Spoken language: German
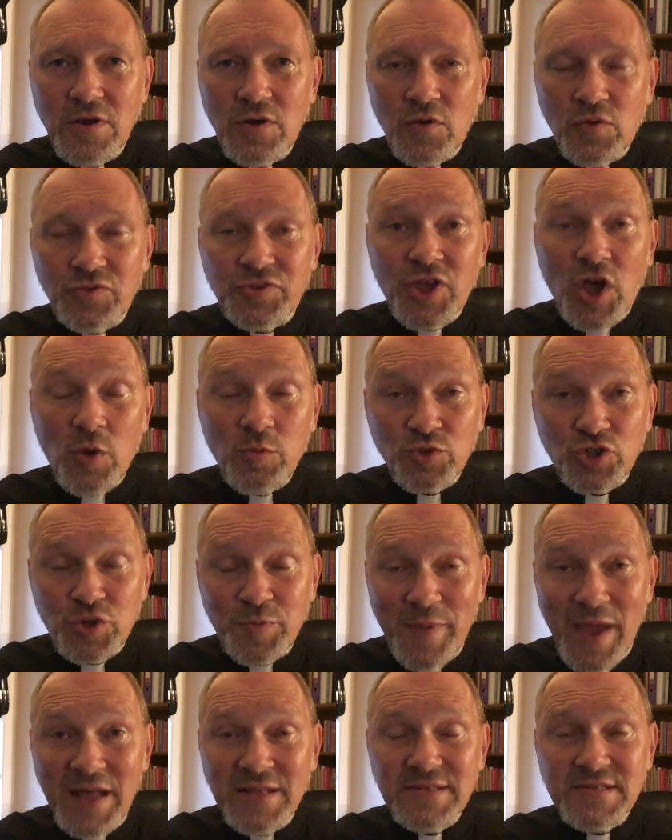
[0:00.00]
und darum
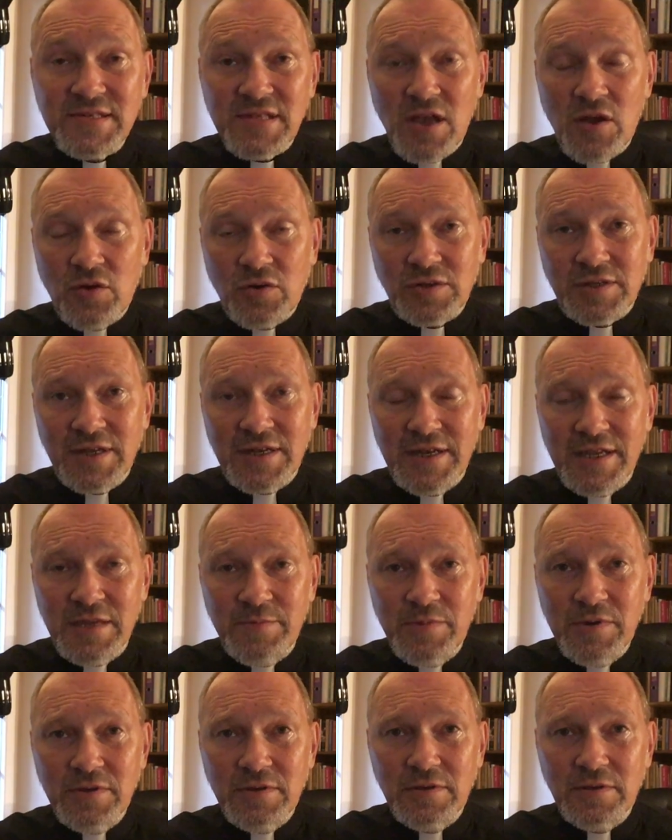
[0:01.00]
schmerzt auch die Liebe.